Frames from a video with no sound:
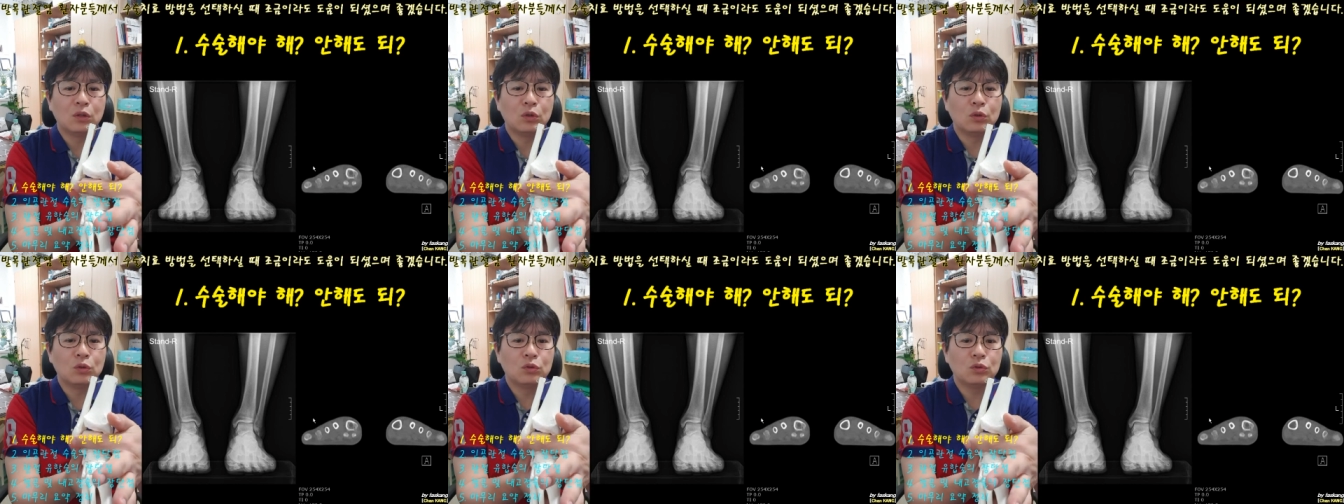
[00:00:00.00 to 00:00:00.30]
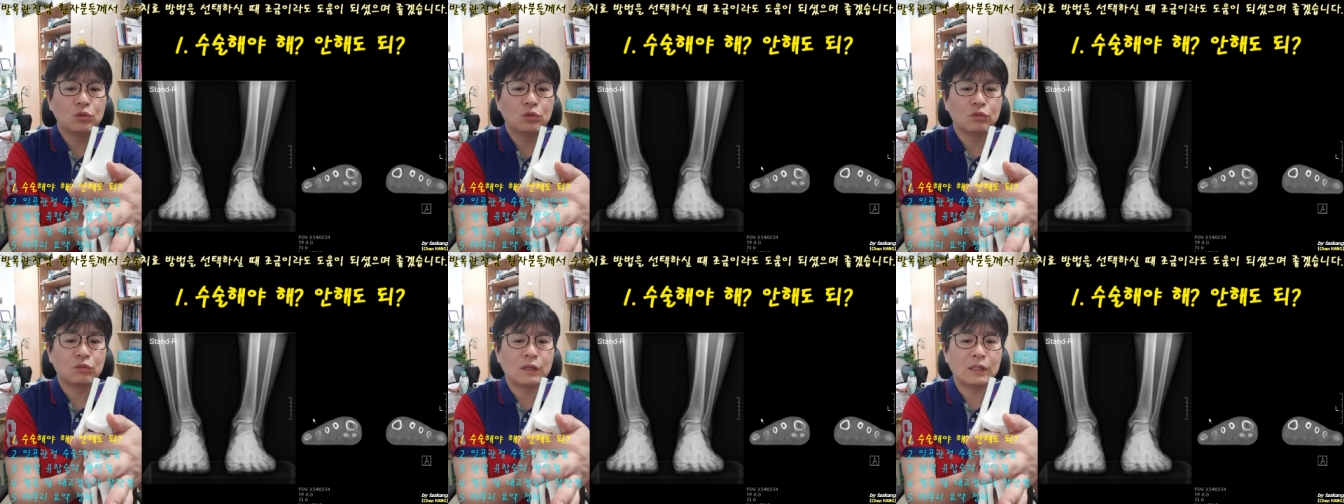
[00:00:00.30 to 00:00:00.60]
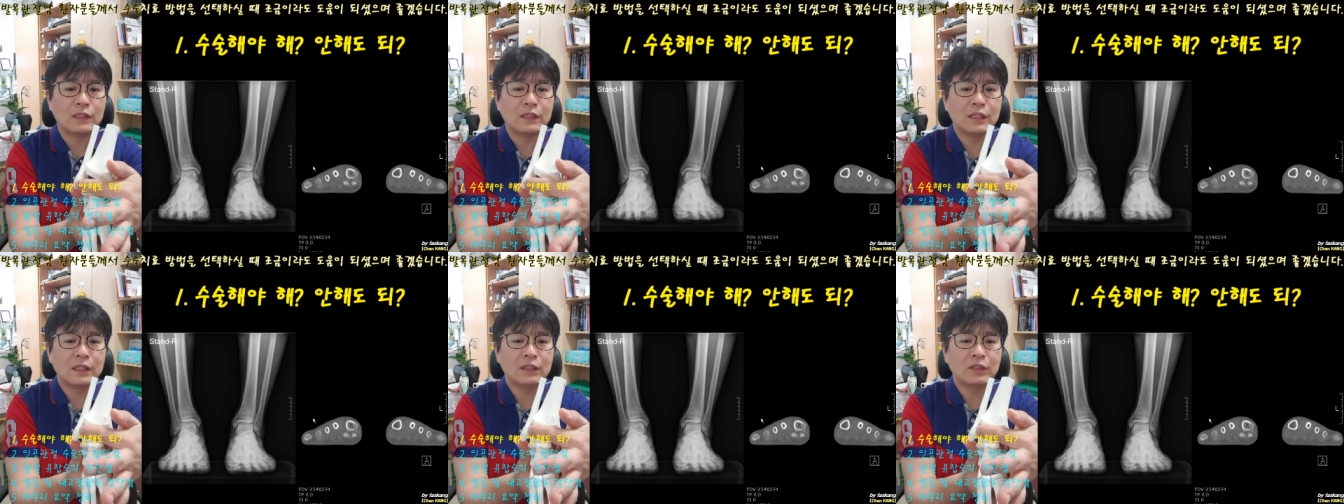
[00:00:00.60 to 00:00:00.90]
이쪽은
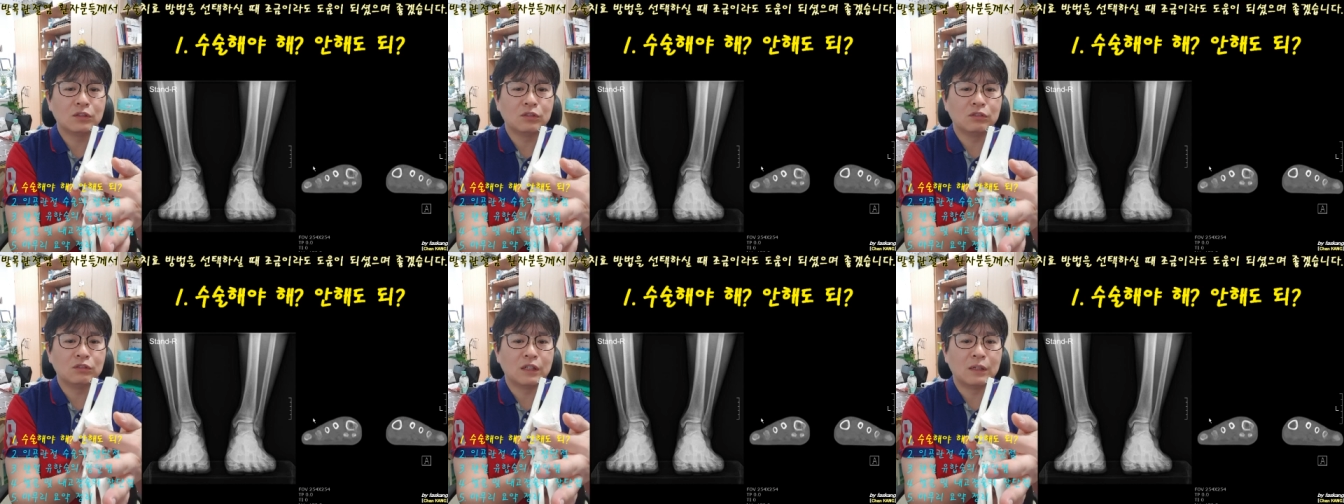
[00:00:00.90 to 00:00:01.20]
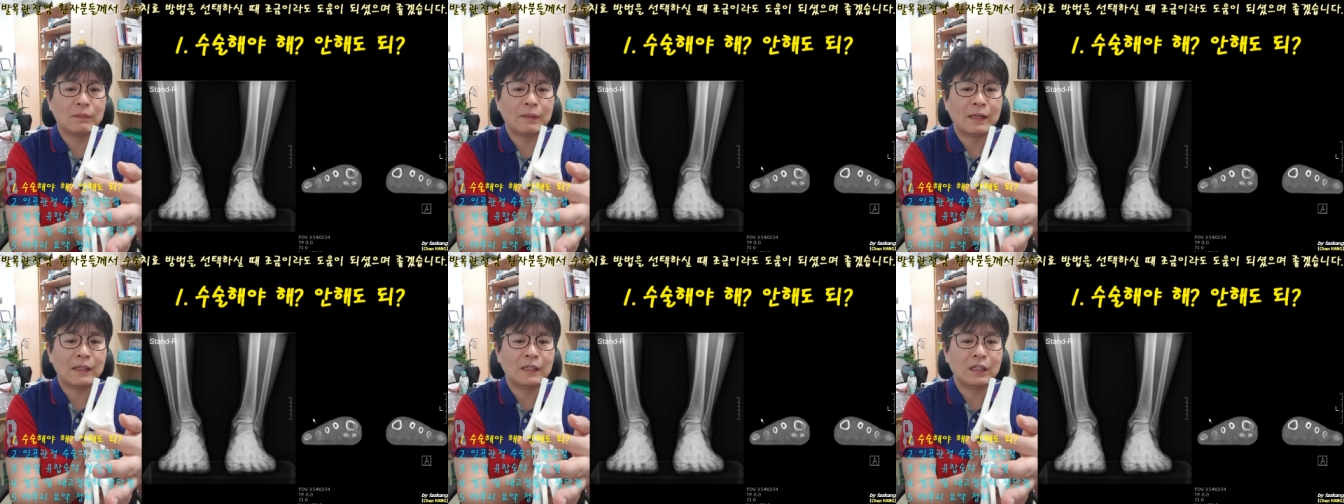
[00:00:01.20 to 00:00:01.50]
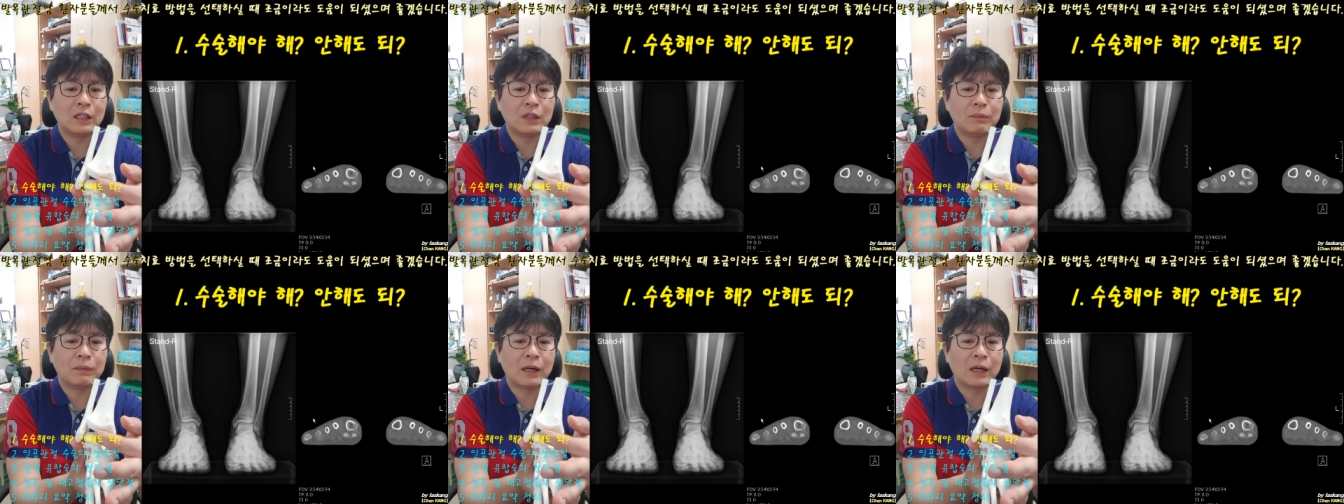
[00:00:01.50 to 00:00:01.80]
괜찮은 경우가
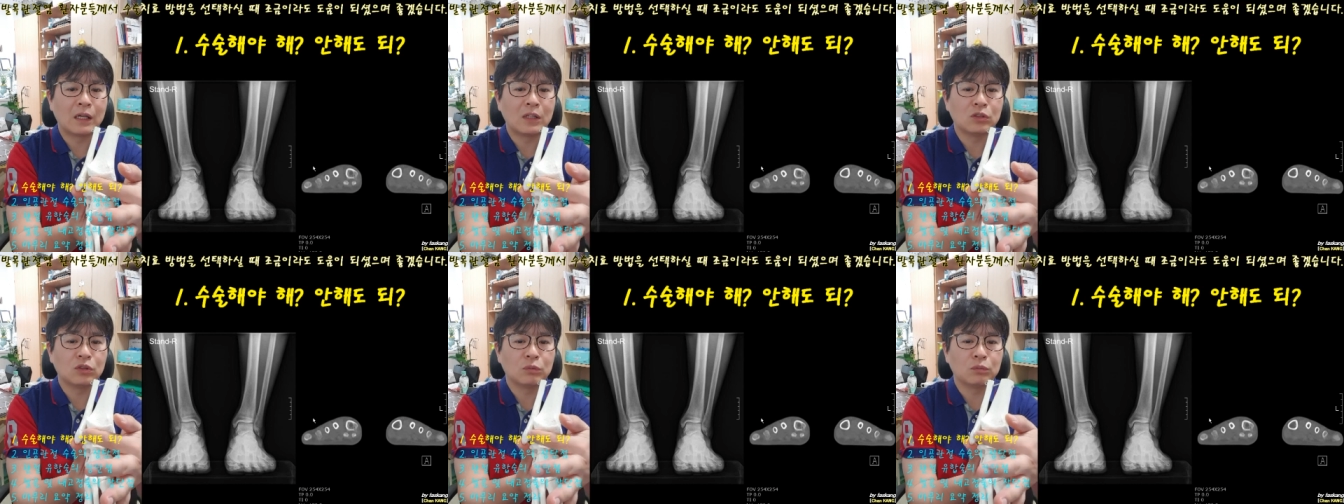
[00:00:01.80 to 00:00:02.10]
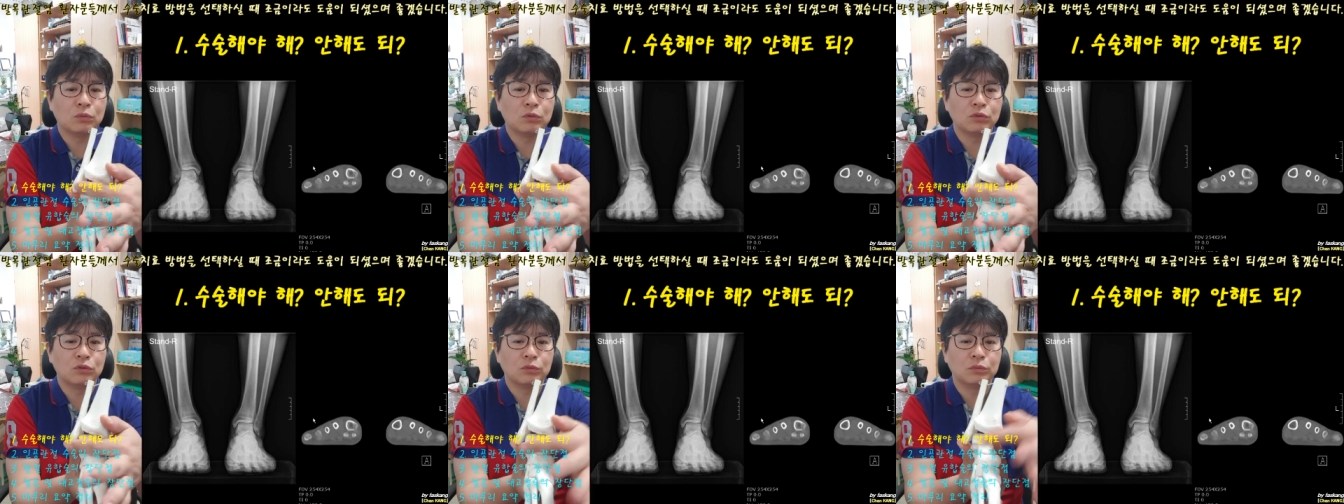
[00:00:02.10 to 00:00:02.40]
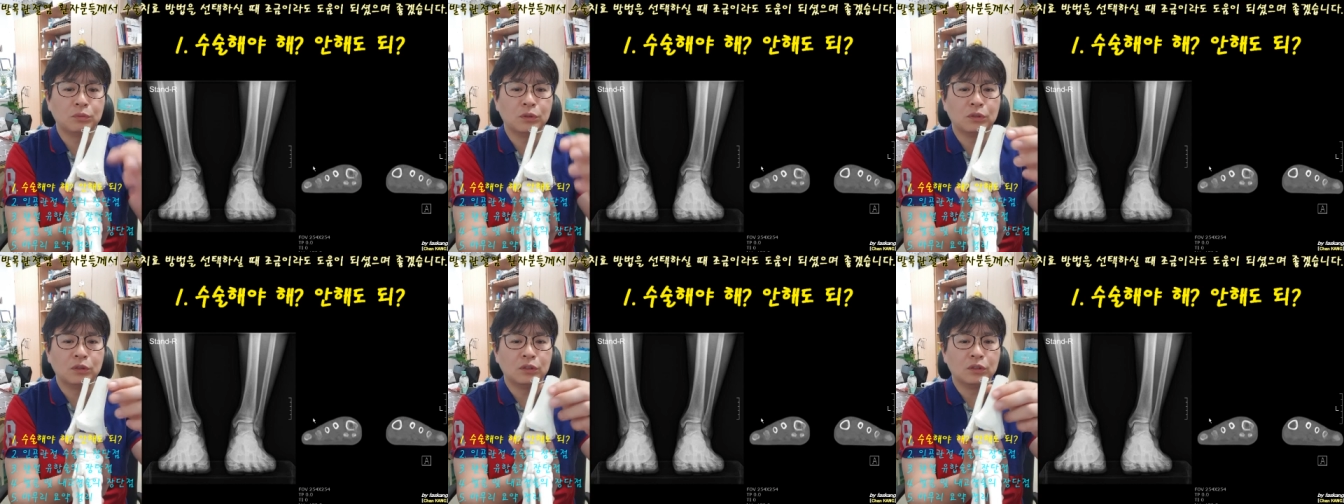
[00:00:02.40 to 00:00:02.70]
많아요 바깥쪽
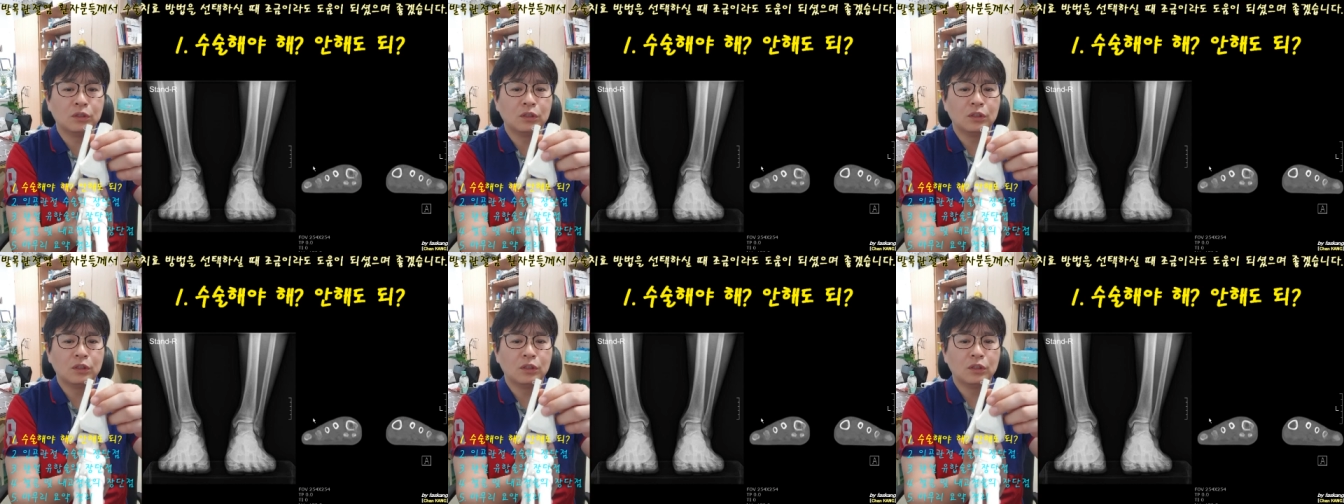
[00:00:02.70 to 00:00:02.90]
복수뼈는